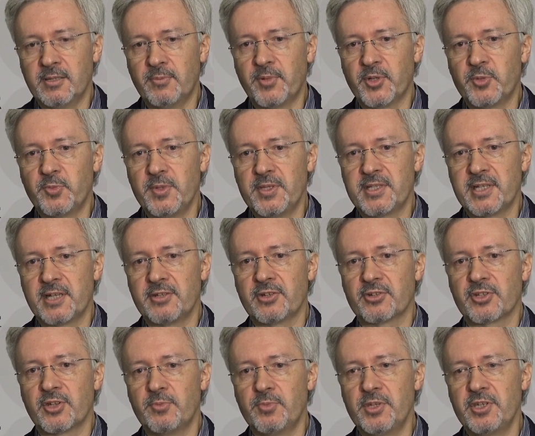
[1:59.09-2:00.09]
y, podpisać
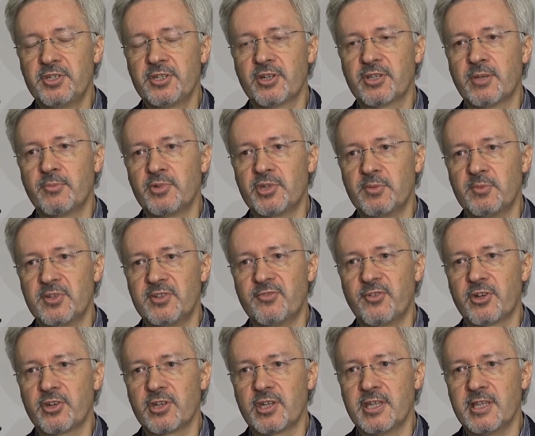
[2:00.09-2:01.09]
osobiście. Ono musi być
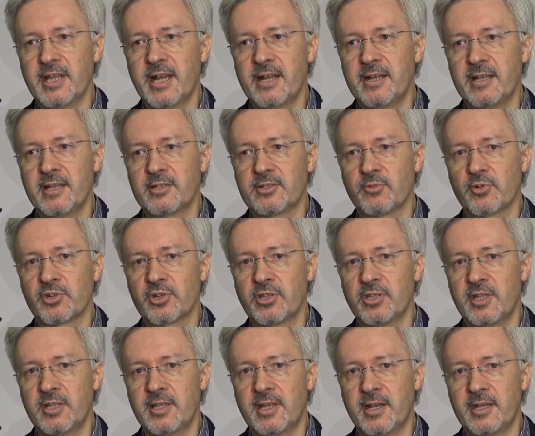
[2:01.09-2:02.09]
w oryginale,
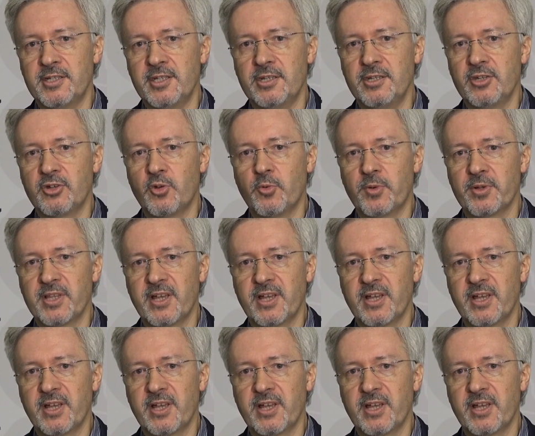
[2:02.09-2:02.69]
złożone na dzienniku